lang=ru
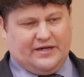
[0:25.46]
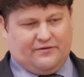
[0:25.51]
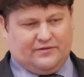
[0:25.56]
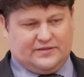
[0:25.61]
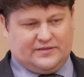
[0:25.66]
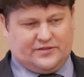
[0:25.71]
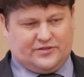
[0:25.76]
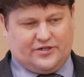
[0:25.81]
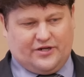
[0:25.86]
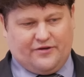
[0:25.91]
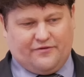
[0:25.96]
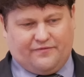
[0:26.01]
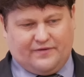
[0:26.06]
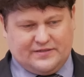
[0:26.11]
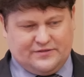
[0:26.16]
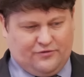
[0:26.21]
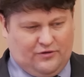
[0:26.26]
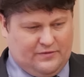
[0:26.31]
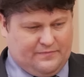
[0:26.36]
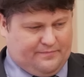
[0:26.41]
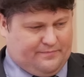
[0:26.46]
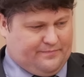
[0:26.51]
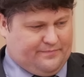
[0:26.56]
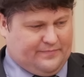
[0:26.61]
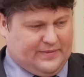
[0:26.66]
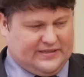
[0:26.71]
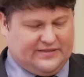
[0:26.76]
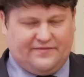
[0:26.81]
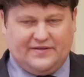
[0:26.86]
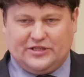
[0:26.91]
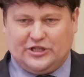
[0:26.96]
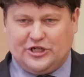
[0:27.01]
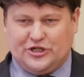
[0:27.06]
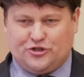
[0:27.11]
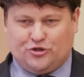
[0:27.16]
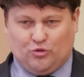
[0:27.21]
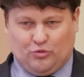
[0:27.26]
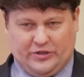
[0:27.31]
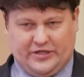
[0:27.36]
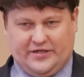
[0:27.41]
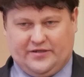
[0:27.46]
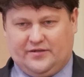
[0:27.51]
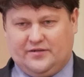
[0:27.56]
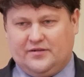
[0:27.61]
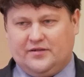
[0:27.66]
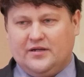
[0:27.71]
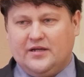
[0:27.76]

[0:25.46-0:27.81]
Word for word: Я вот сажаю фасоль по 2-3 штуки.